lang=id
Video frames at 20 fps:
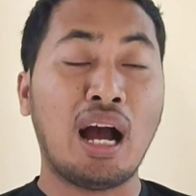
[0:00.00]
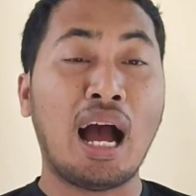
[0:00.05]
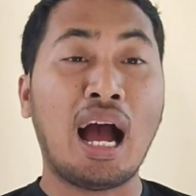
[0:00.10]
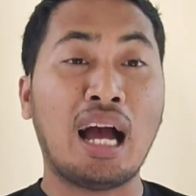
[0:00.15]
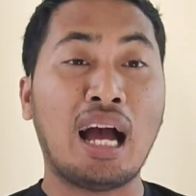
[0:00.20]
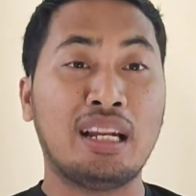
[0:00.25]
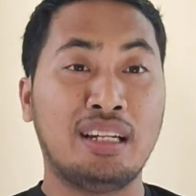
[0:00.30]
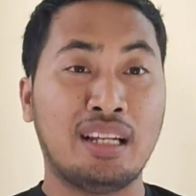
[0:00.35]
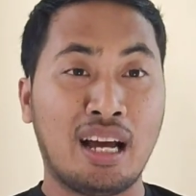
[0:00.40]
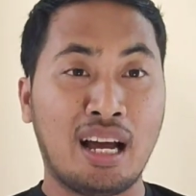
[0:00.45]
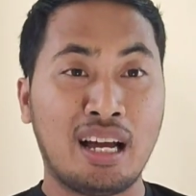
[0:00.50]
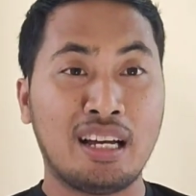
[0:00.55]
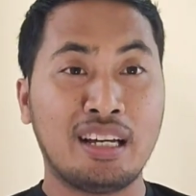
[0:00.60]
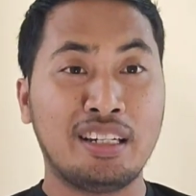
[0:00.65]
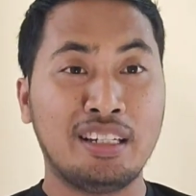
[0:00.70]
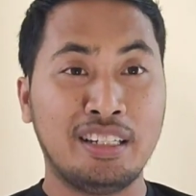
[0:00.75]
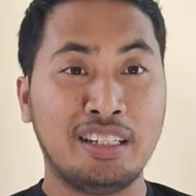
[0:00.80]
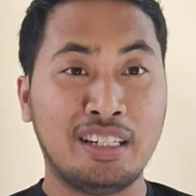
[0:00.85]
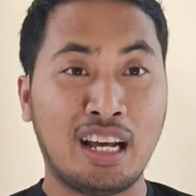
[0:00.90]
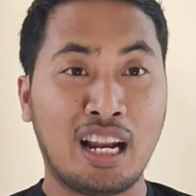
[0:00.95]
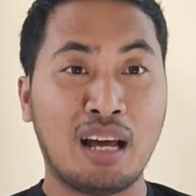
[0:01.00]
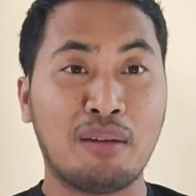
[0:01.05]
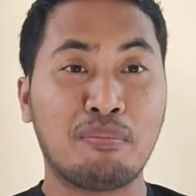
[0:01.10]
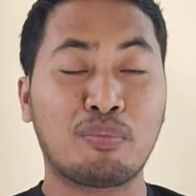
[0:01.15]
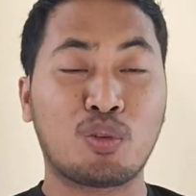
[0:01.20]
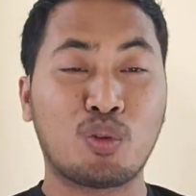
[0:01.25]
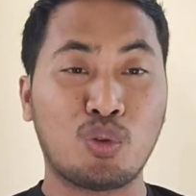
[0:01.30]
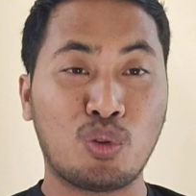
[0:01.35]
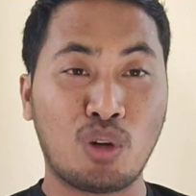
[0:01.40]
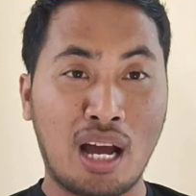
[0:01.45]
ada di
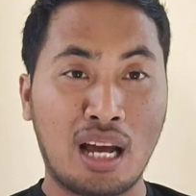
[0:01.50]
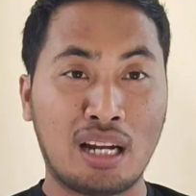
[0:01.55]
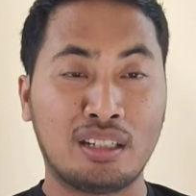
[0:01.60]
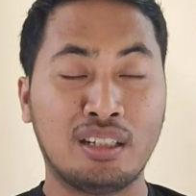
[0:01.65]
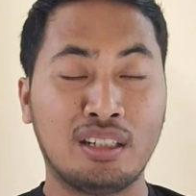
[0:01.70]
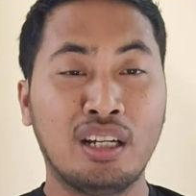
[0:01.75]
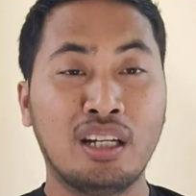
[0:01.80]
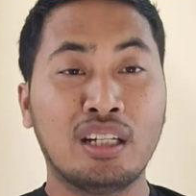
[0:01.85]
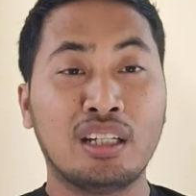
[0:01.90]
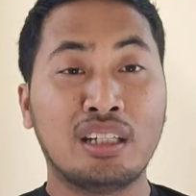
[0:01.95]
dalam Quran.